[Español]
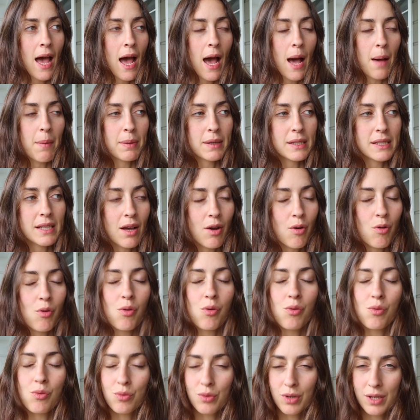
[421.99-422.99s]
ha
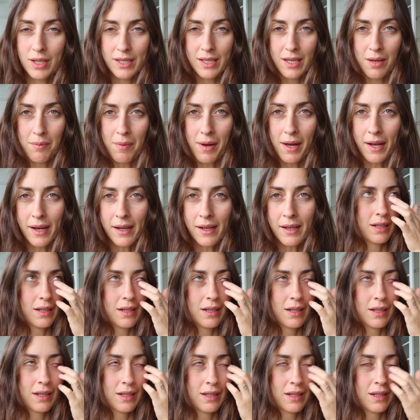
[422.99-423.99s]
pasado una semana,
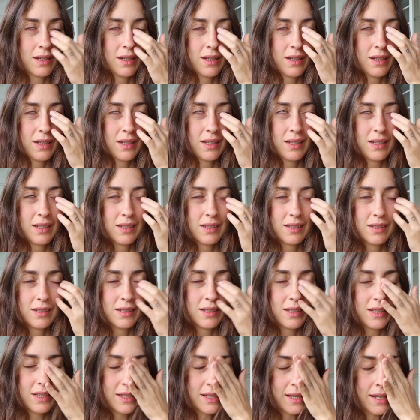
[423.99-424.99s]

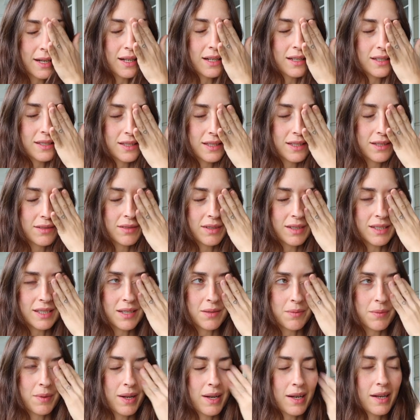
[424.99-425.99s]
literal, sí, una
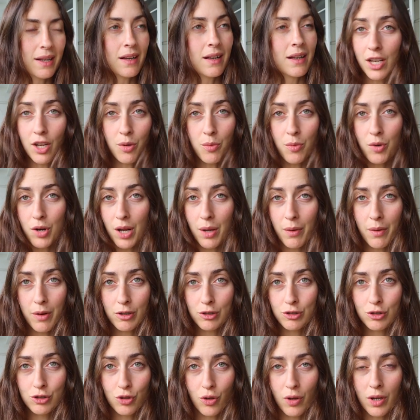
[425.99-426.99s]
semana, y no hemos
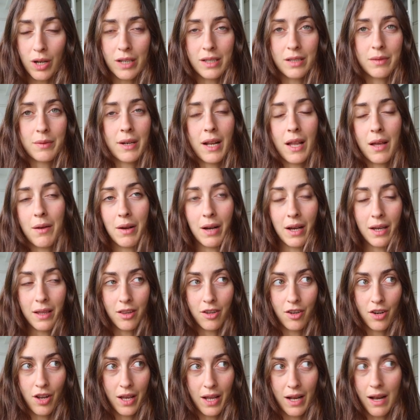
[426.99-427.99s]
grabado en toda la semana de
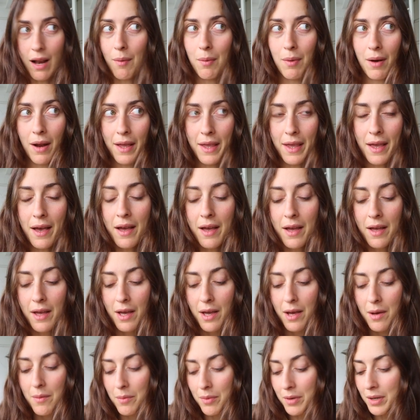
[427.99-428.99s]
vacaciones en la playa,
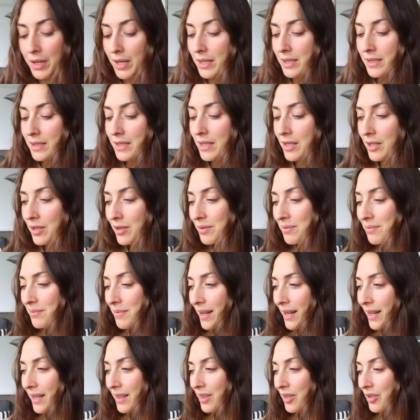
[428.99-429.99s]
porque han sido
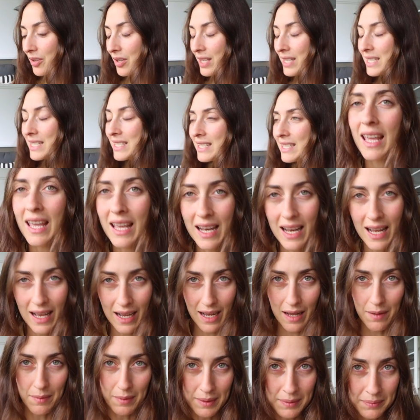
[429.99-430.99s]
vacaciones en
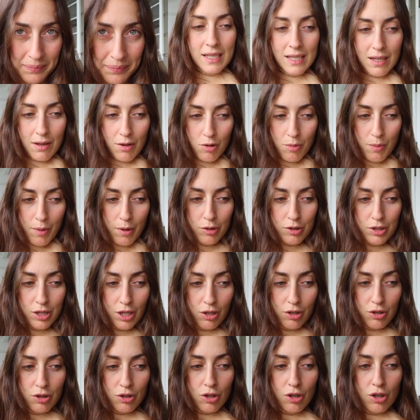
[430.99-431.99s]
la cama. Ese me
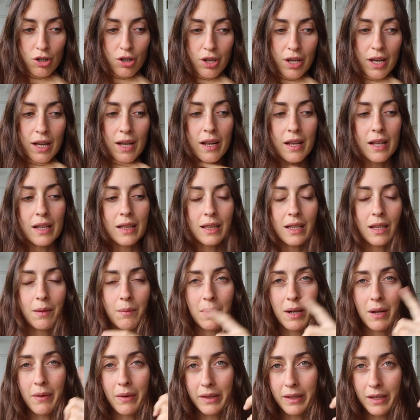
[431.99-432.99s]
acosté con dolor de garganta,
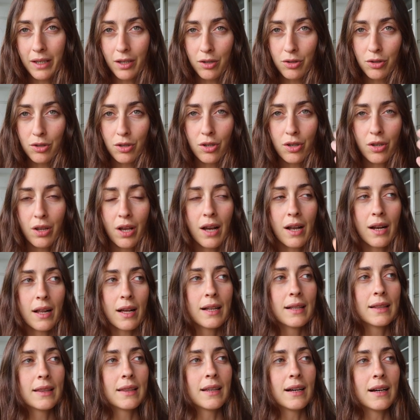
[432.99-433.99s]
me levanté con dolor de
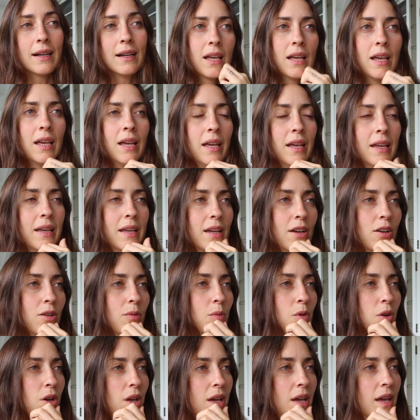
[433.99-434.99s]
garganta y
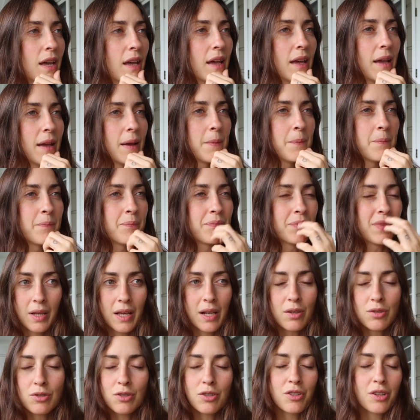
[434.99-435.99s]
como que mm,
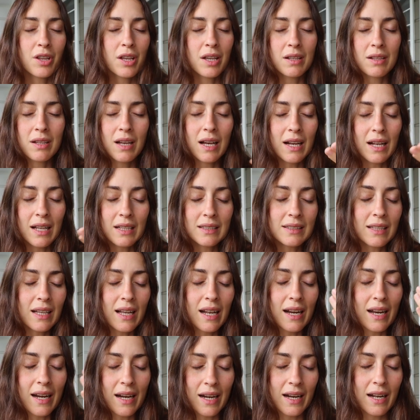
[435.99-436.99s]
era un dolor de
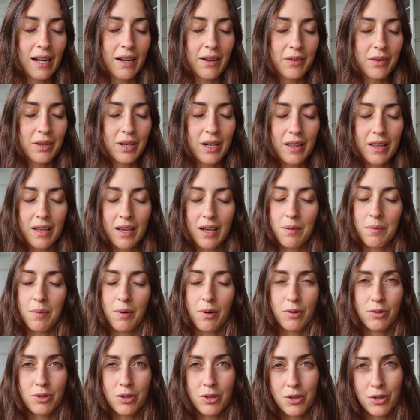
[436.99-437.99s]
garganta raro. Y le dije a
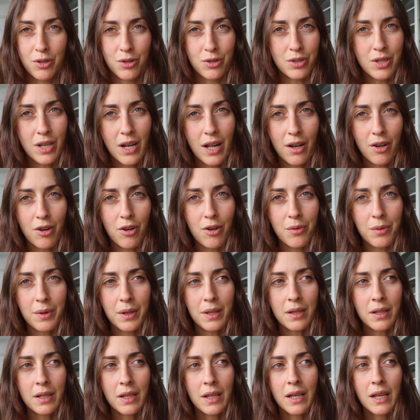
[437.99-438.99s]
Pau, tío, no será
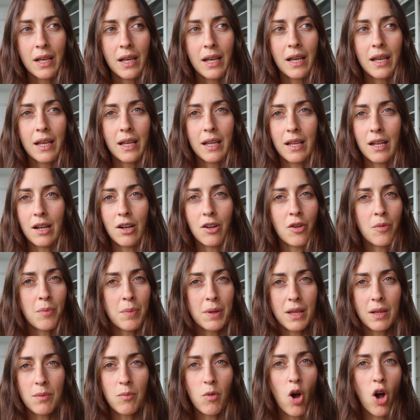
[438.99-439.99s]
COVID. Y ya nos
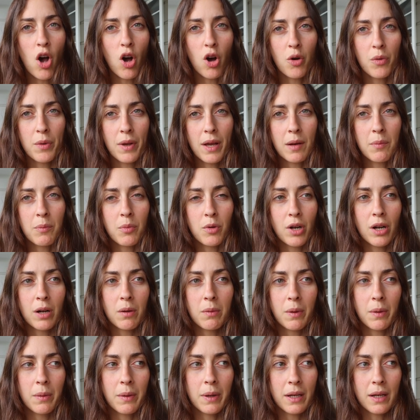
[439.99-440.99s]
empezamos a agobiar por
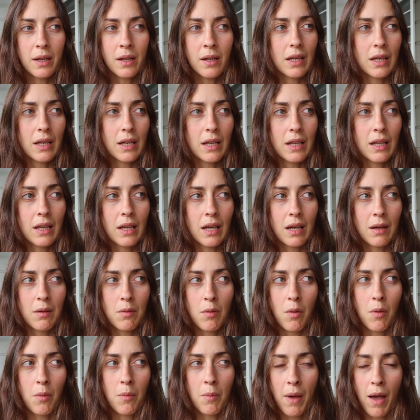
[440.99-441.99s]
el bebé y
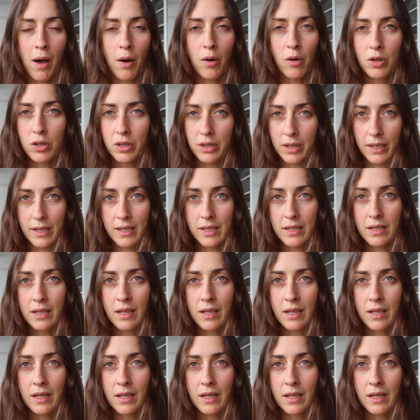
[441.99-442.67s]
dijimos, me hago el test.